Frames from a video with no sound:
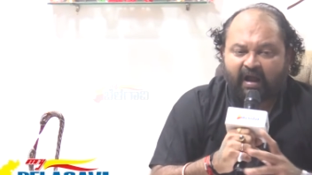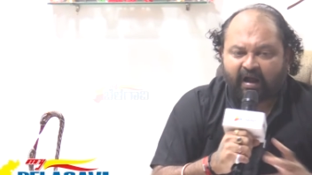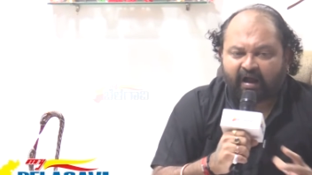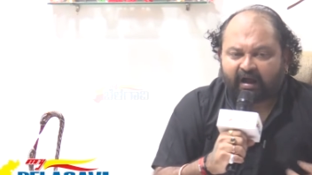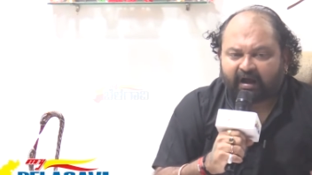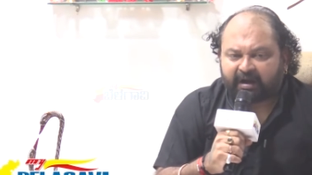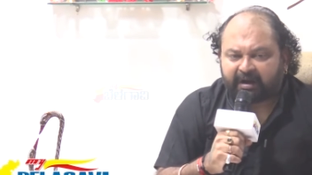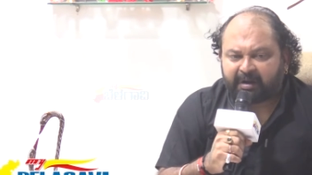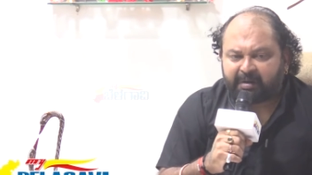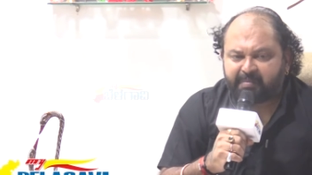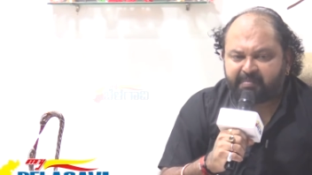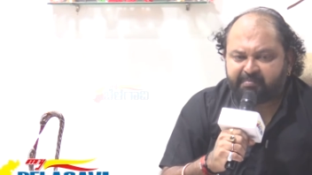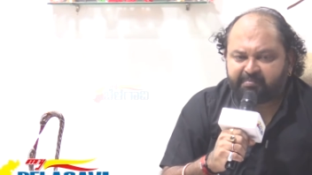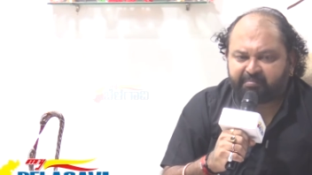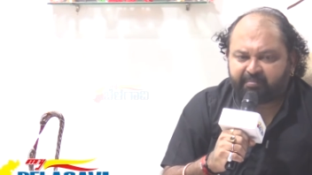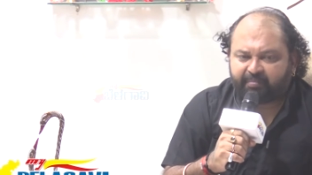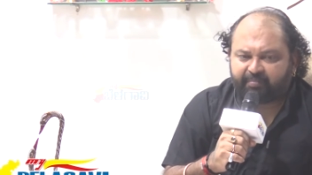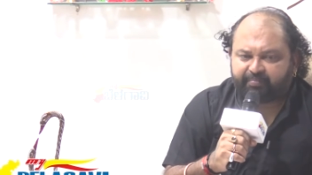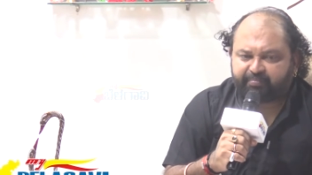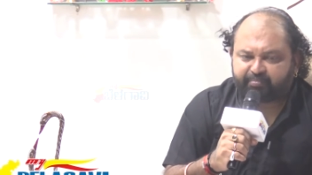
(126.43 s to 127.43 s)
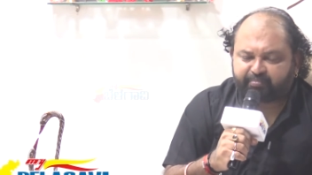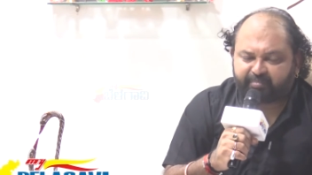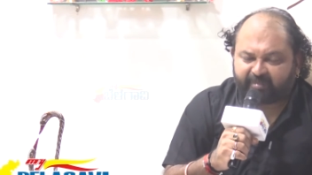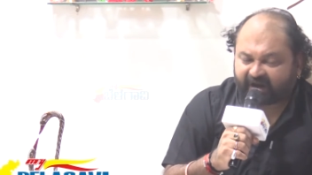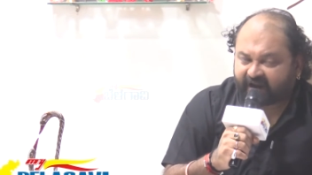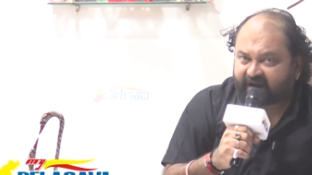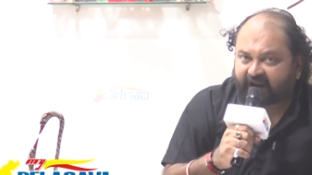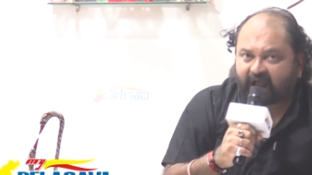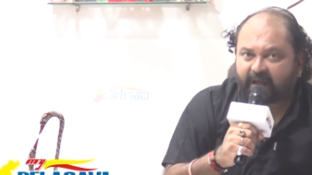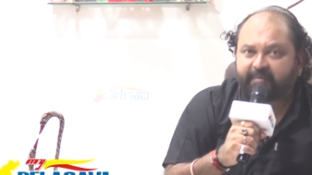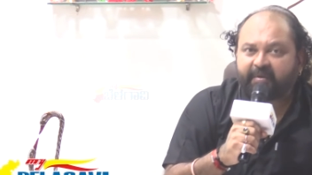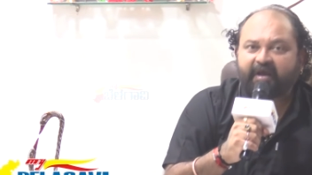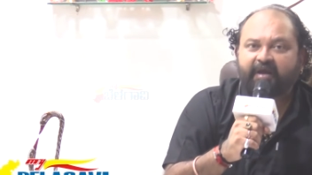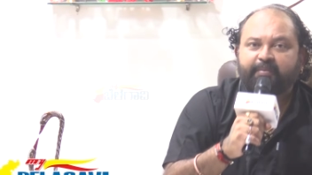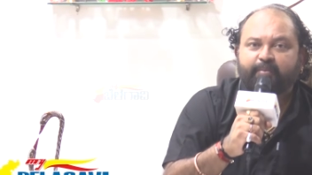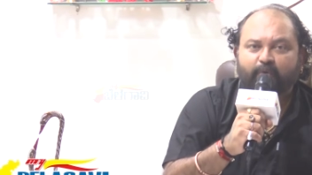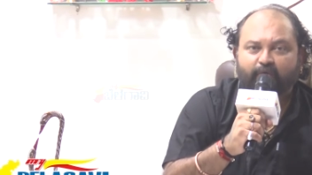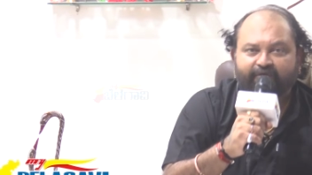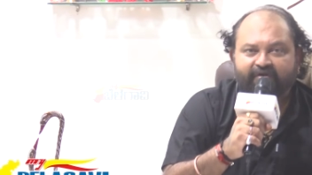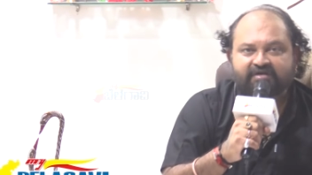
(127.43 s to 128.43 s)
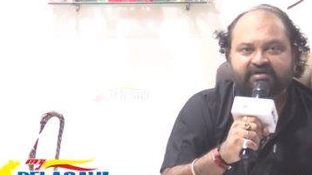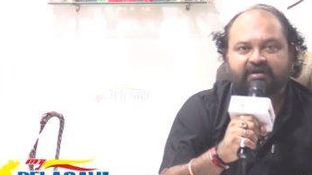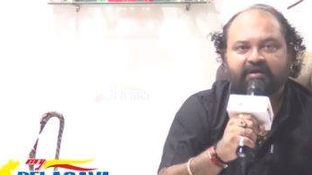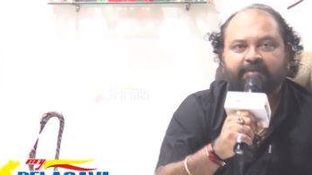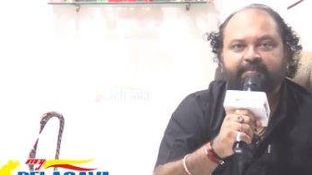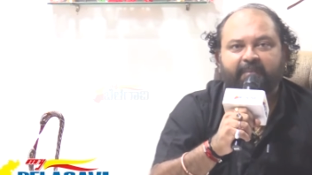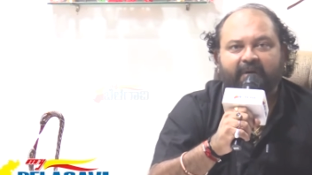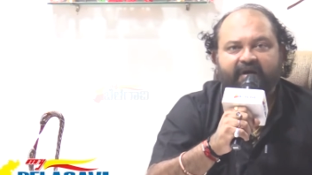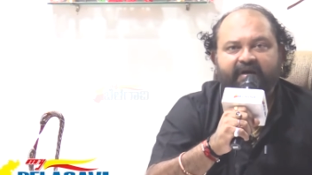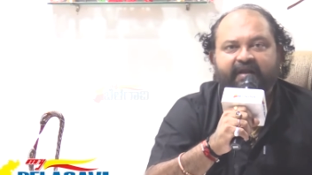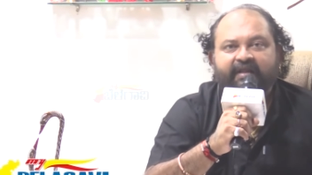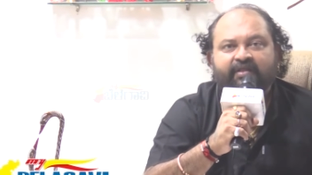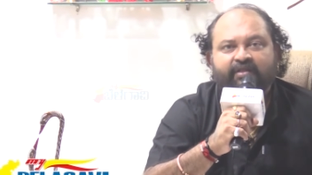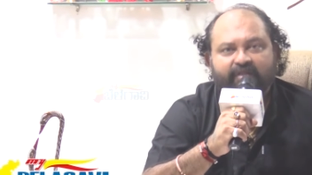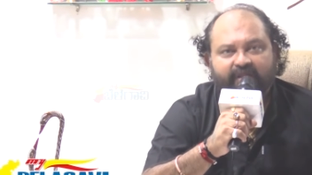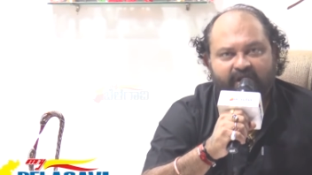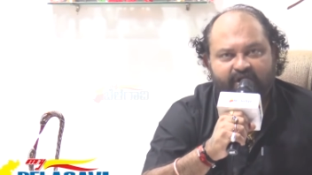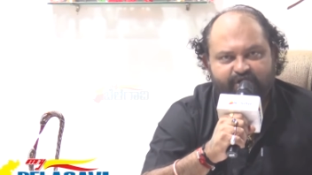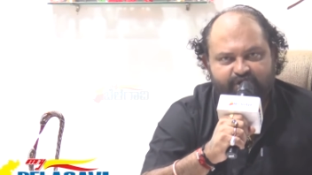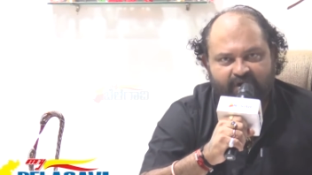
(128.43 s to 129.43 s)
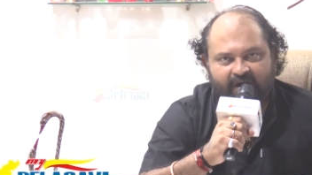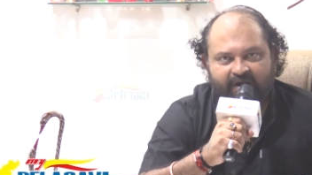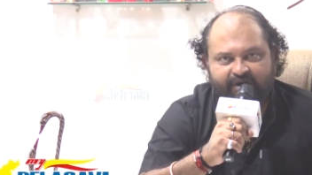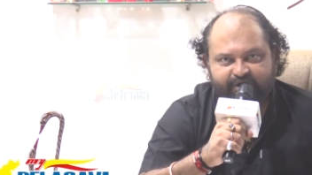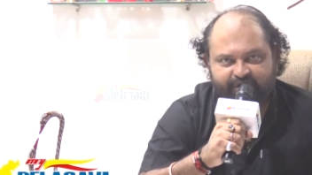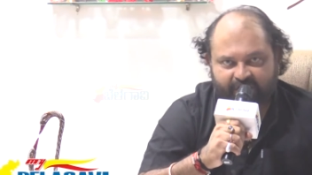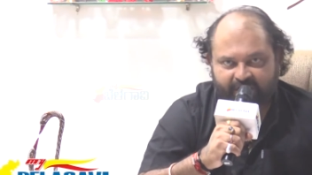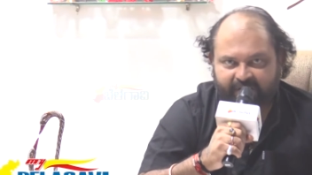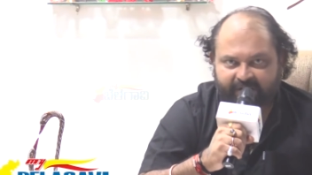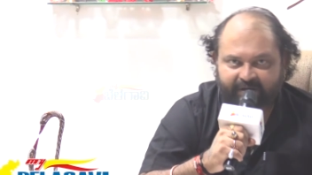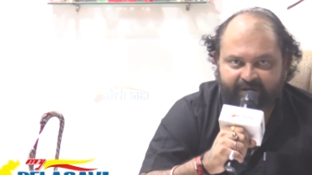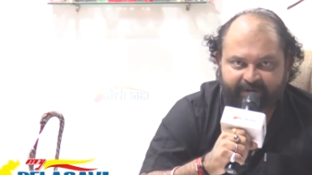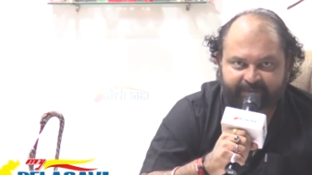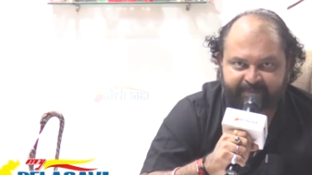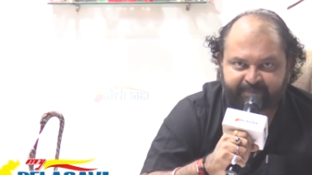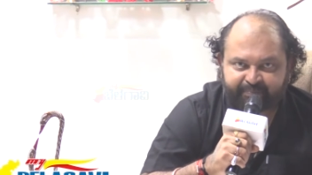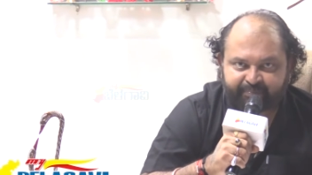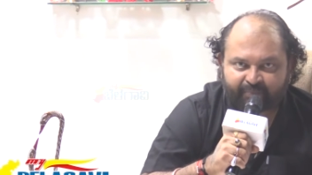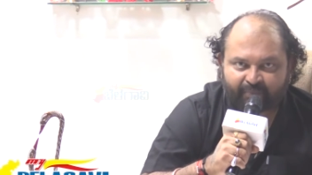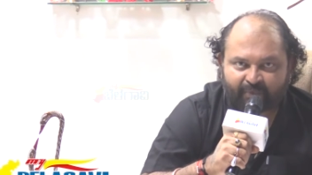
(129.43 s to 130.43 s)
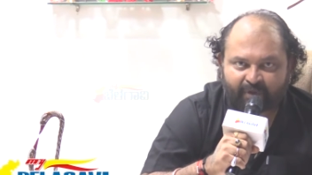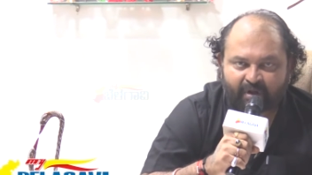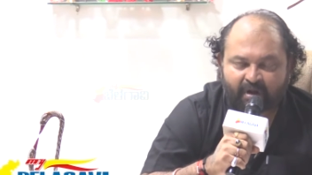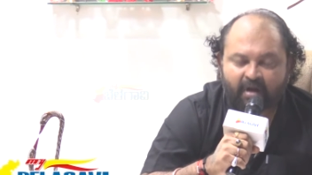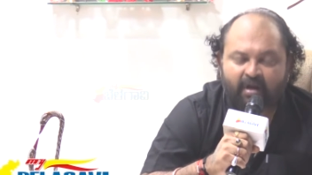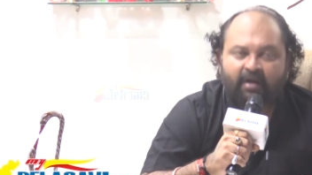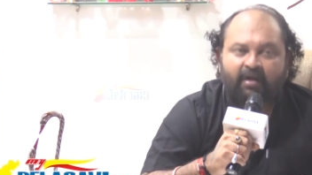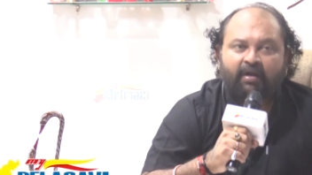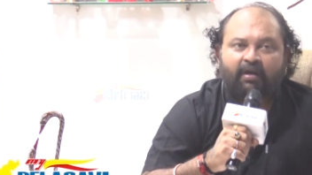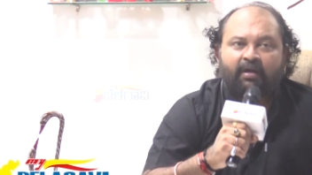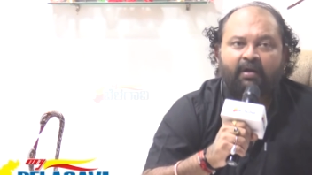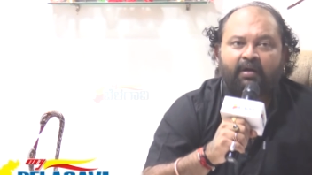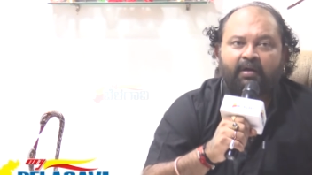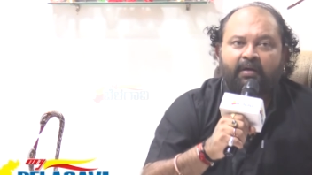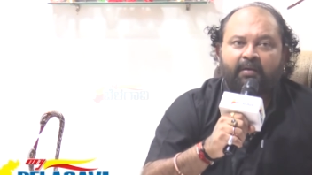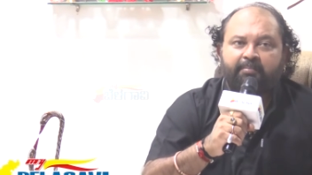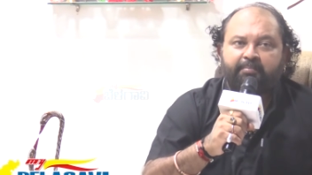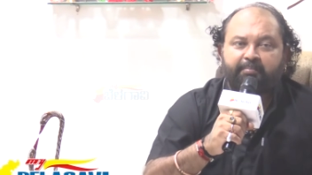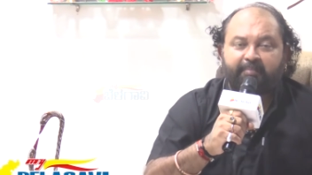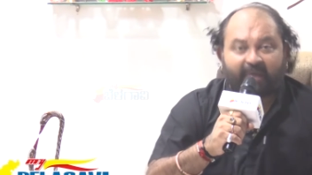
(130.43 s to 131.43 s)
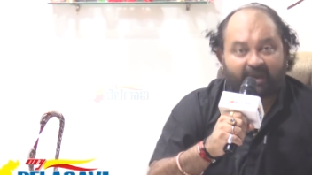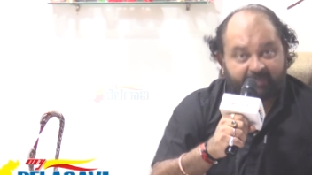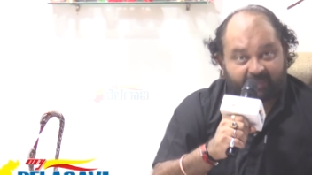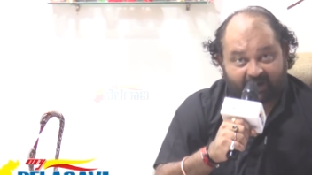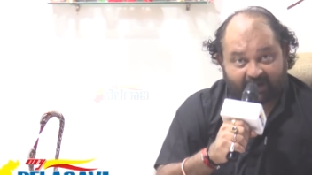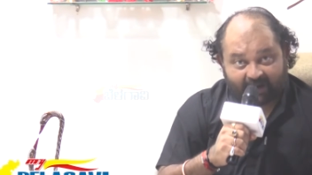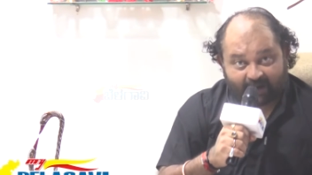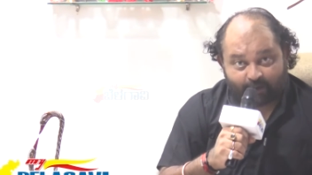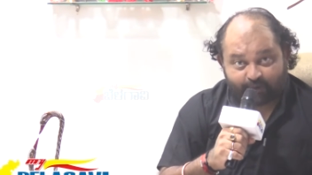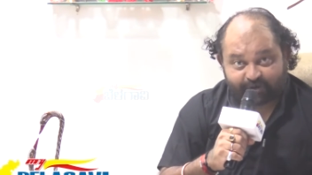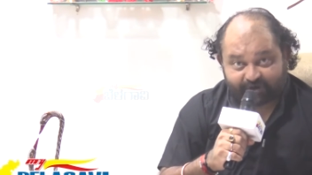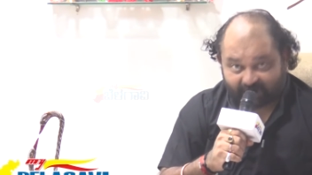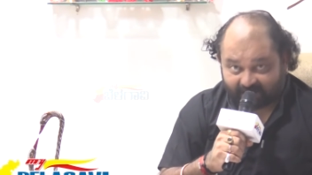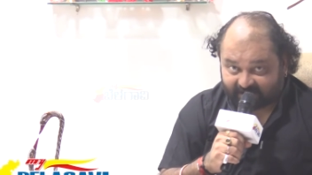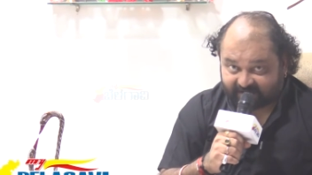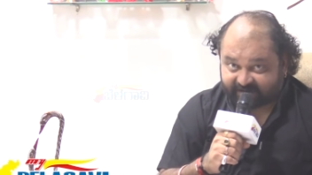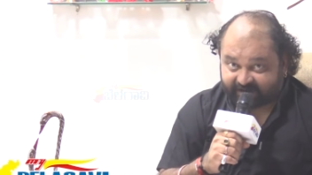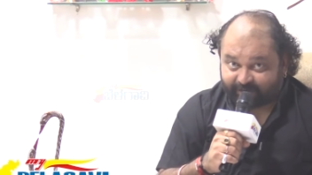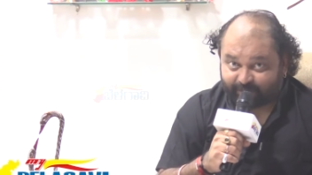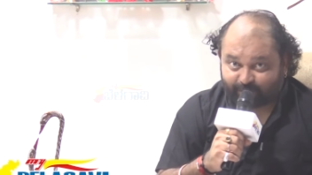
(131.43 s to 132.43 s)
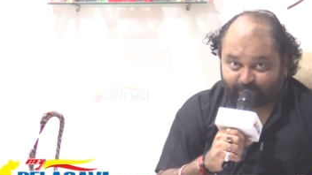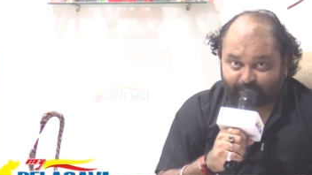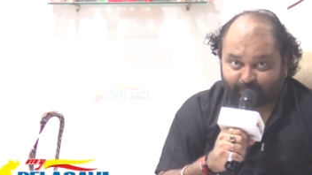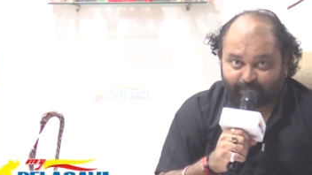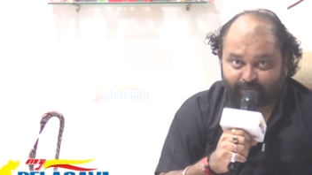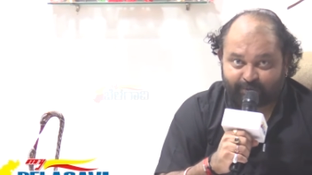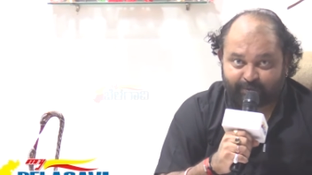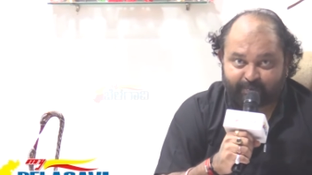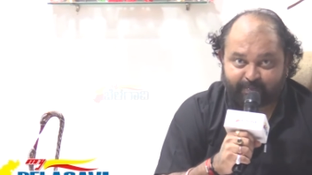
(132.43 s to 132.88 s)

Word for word: मेरा नाम है प्रोफेसर पंडित तेजराज किंकर मैं बेलगांव शहर से हूँ